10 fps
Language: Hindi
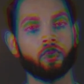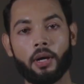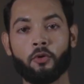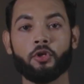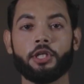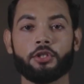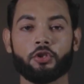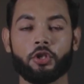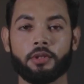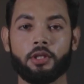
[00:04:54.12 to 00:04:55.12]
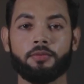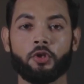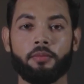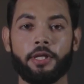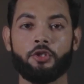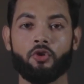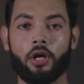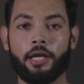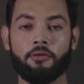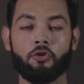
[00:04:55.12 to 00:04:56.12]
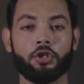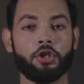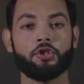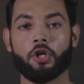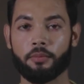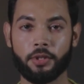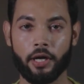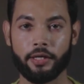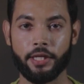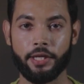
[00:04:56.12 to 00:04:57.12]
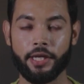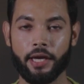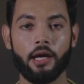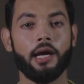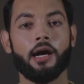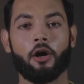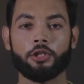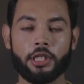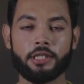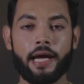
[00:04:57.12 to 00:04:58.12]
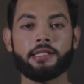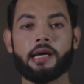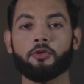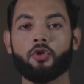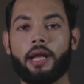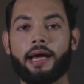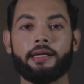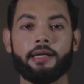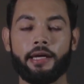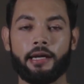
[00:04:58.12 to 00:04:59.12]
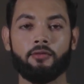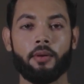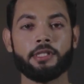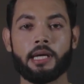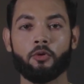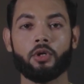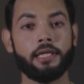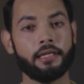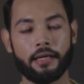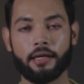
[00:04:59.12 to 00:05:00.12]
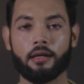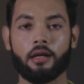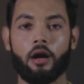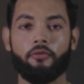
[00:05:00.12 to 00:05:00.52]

तो आप खुद ही देख सकते हो मतलब जो मेरी जॉ लाइन है वो कितनी शार्प दिखाई दे रही है और जस्ट ऐसे आपको जो नेक के हेयर है ना वो हमेशा आपको क्लीन करके रखना